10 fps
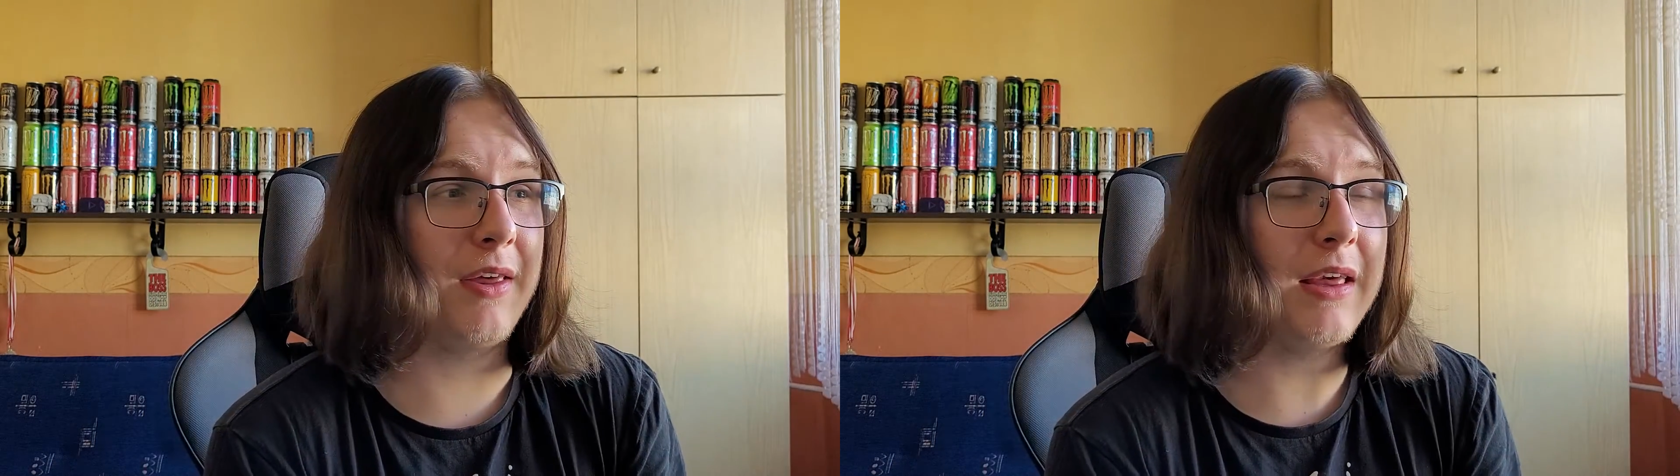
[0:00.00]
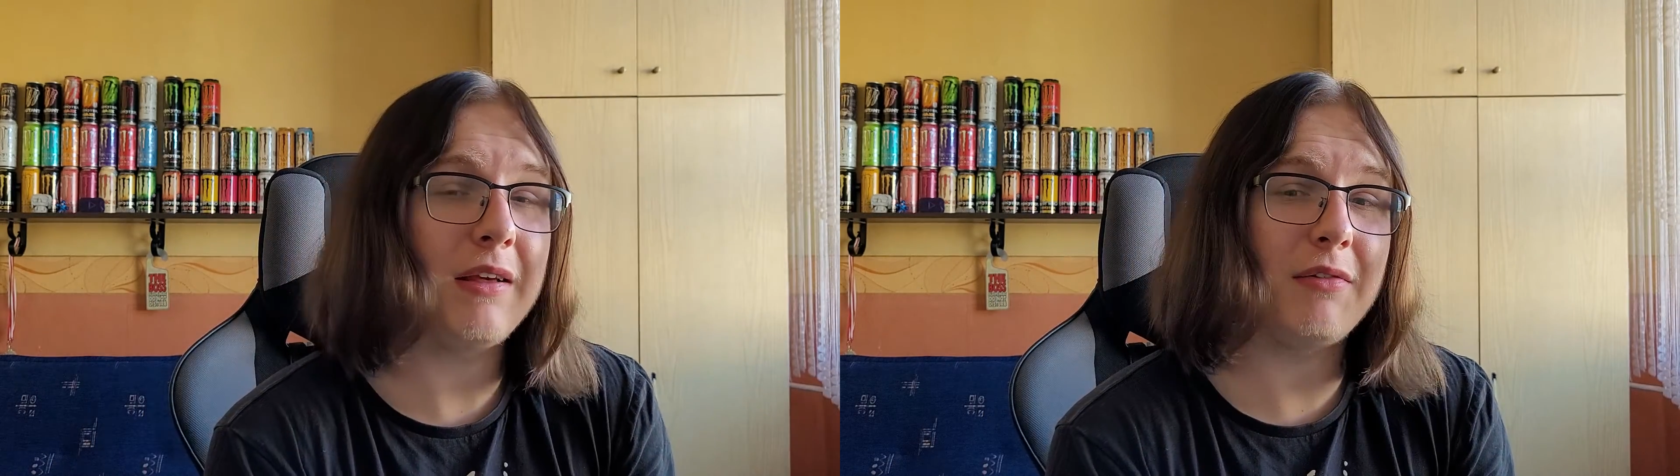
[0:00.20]

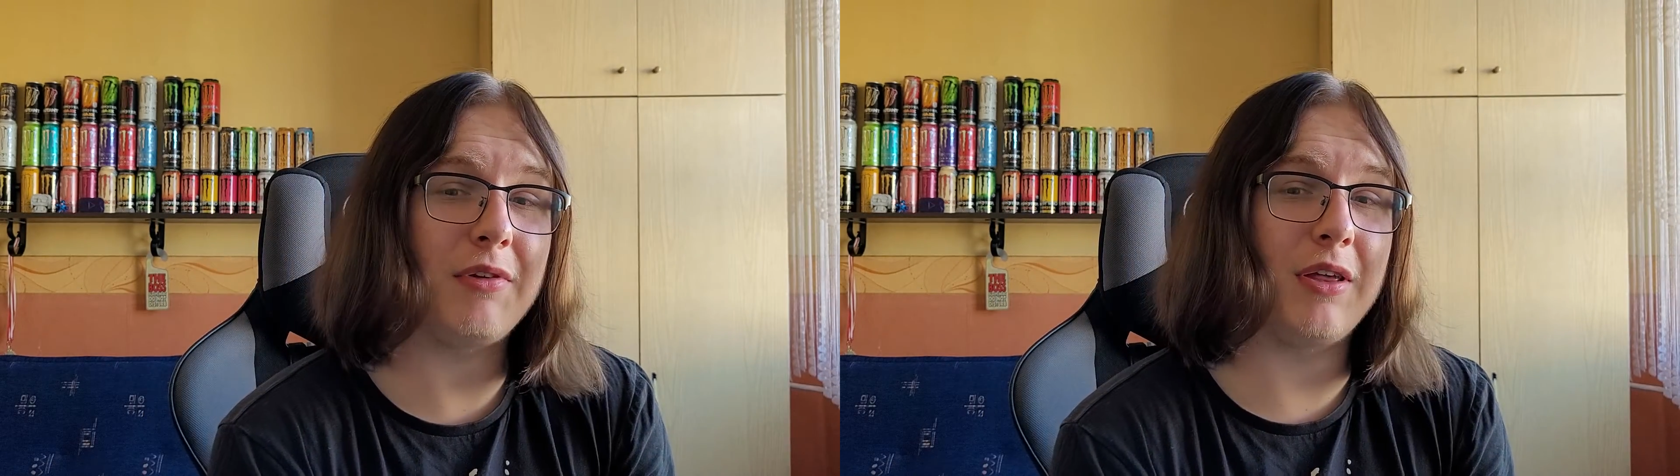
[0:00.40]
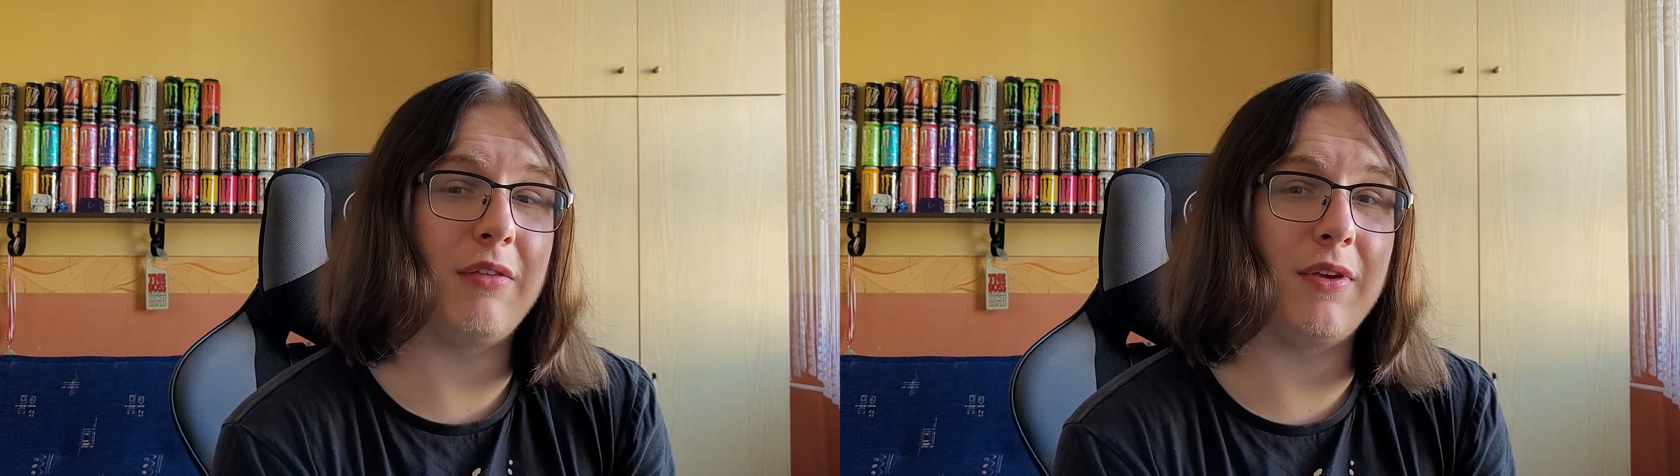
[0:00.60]
Nie mam tu
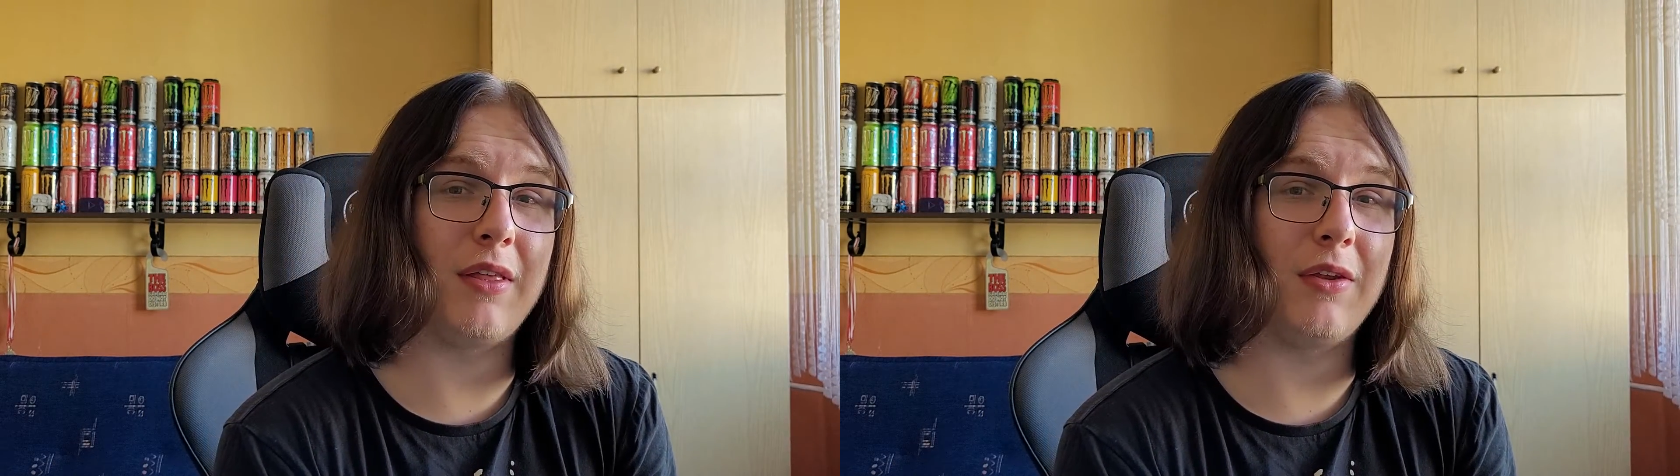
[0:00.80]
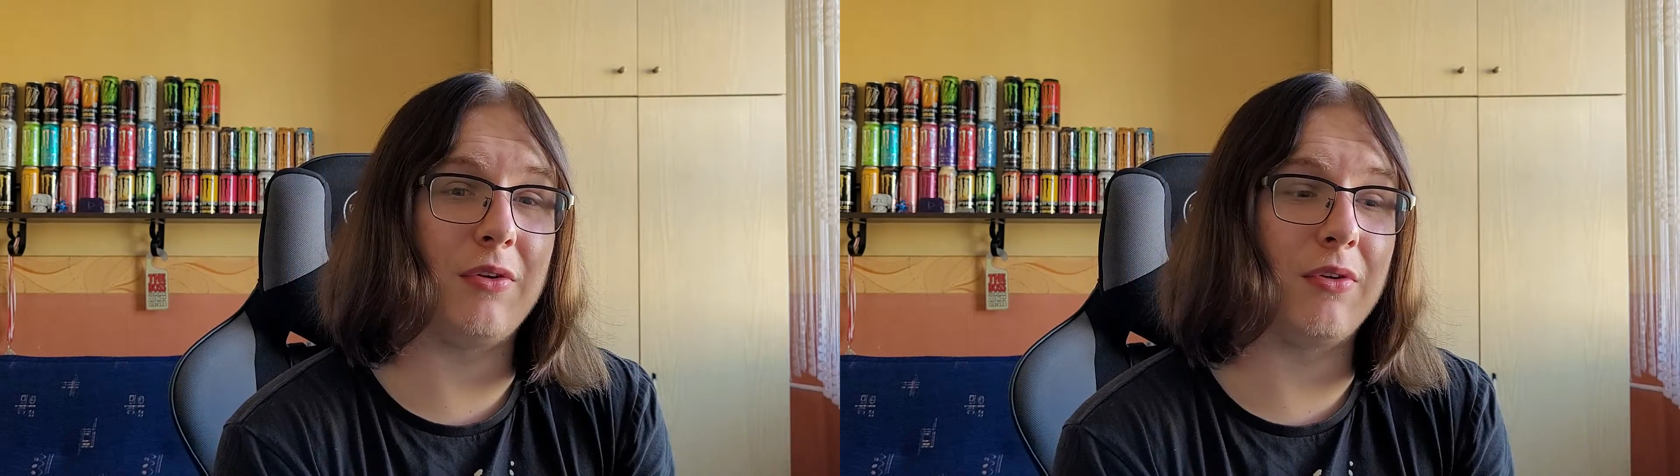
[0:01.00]
nic
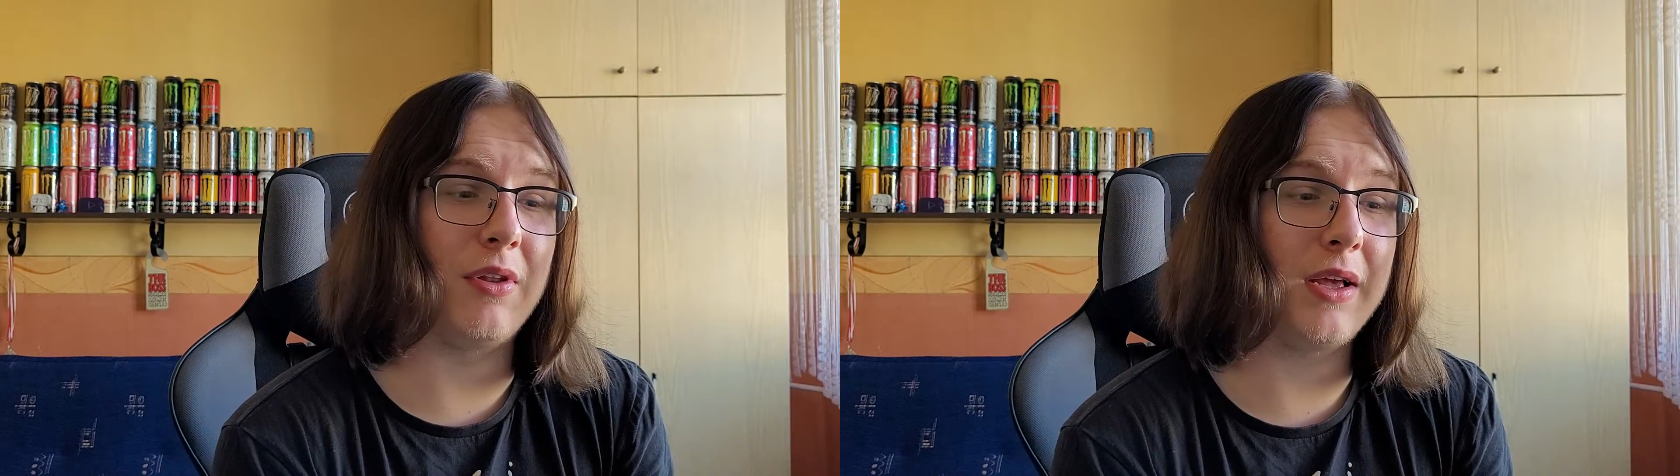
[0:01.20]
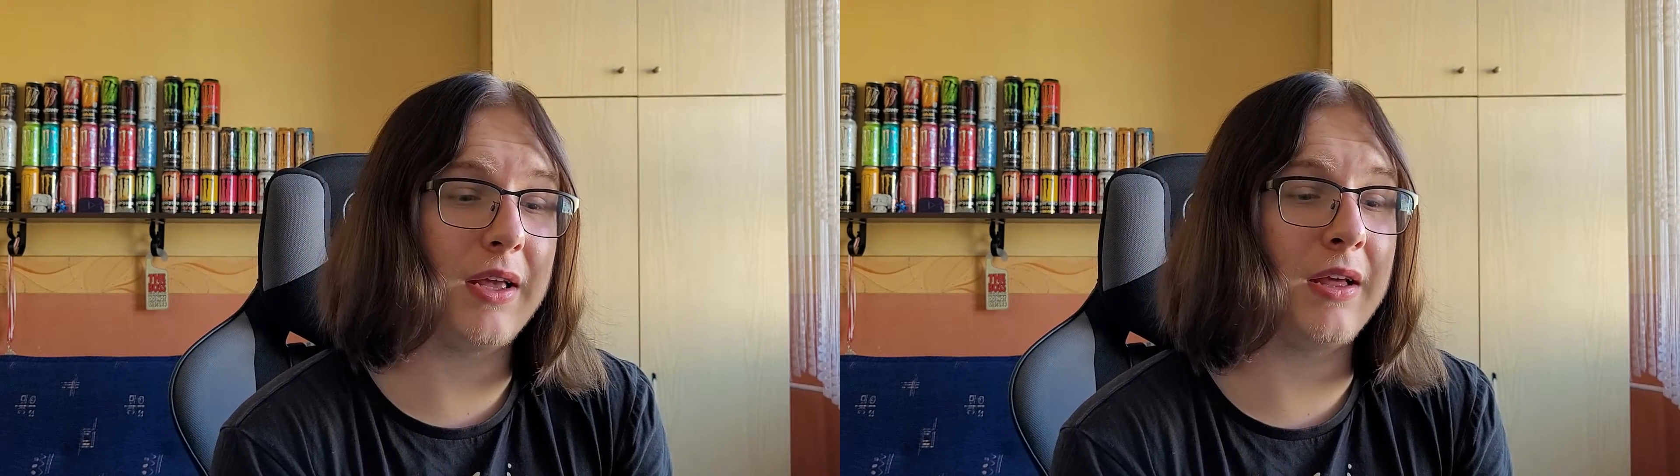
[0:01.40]
więcej do
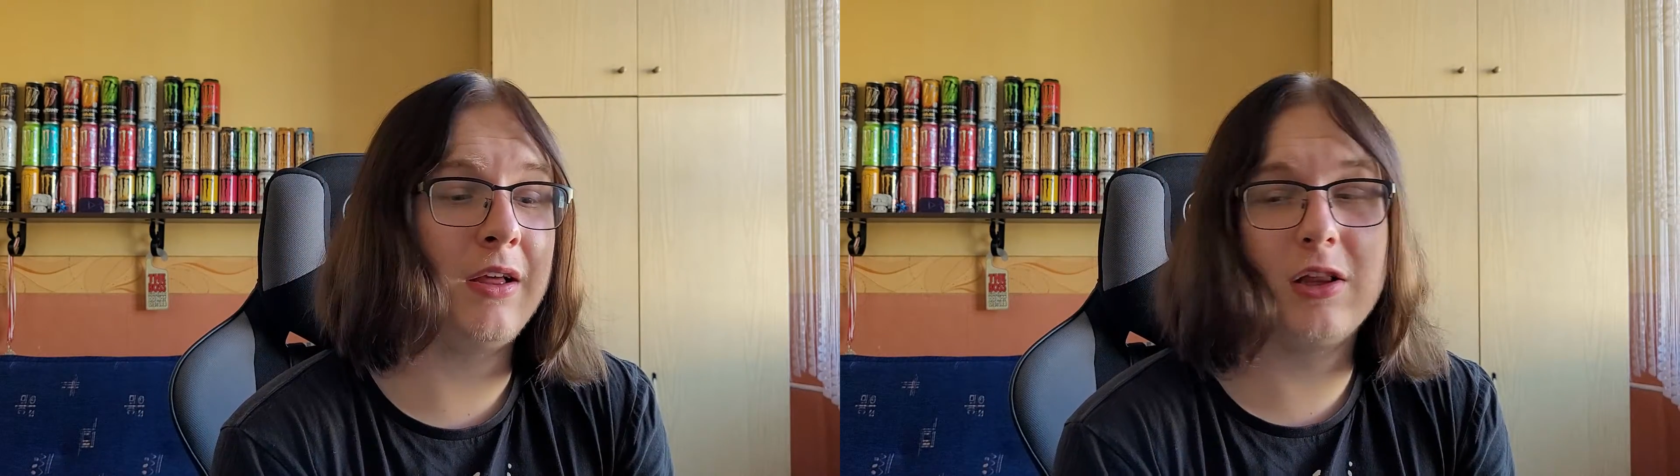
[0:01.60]
dodania.